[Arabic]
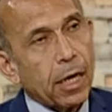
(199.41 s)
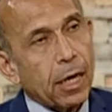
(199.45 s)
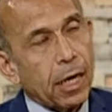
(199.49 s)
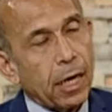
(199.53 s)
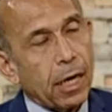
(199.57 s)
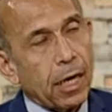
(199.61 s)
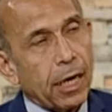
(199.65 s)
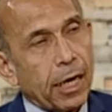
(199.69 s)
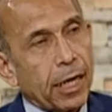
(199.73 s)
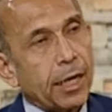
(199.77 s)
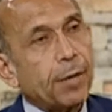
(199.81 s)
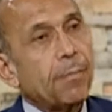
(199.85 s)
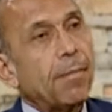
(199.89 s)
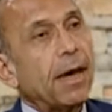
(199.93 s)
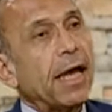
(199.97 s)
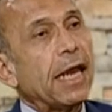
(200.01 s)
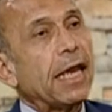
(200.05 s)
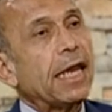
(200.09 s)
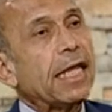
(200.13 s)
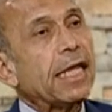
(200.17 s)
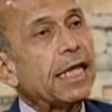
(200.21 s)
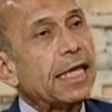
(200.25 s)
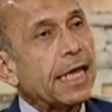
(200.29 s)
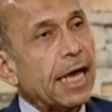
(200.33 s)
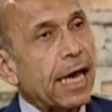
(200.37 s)

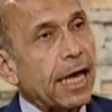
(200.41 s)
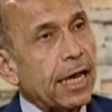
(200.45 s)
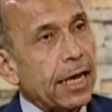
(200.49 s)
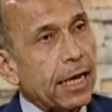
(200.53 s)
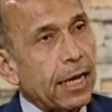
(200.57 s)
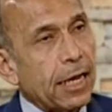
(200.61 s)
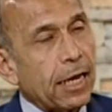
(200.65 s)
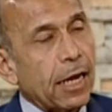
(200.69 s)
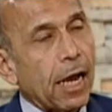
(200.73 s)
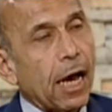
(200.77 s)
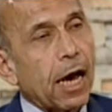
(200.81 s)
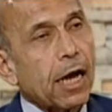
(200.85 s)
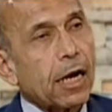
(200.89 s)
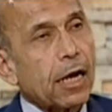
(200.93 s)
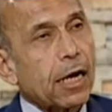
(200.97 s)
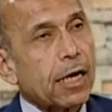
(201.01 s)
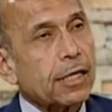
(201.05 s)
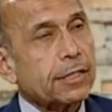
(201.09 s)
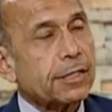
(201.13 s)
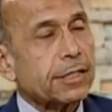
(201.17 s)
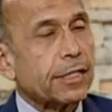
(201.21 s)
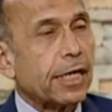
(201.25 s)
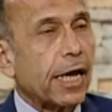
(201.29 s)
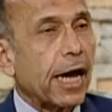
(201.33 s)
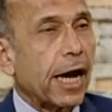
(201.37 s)
الإجمالية للحركة
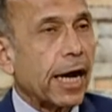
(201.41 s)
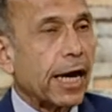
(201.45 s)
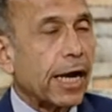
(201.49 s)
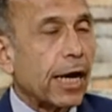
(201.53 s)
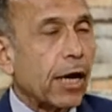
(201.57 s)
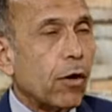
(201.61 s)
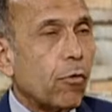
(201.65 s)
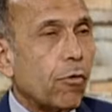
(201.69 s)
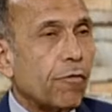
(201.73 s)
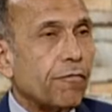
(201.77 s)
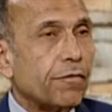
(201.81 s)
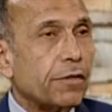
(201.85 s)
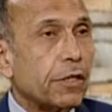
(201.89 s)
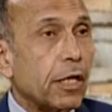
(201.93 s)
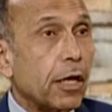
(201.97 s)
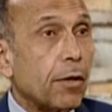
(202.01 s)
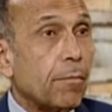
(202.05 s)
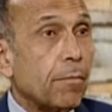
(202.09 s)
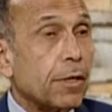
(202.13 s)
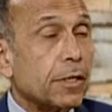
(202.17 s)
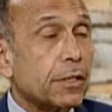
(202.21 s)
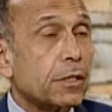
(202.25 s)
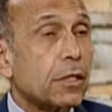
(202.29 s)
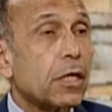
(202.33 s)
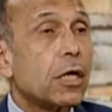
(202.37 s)
السياحية الوافدة
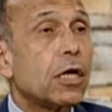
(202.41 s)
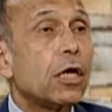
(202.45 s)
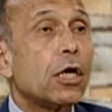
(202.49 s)
لمصر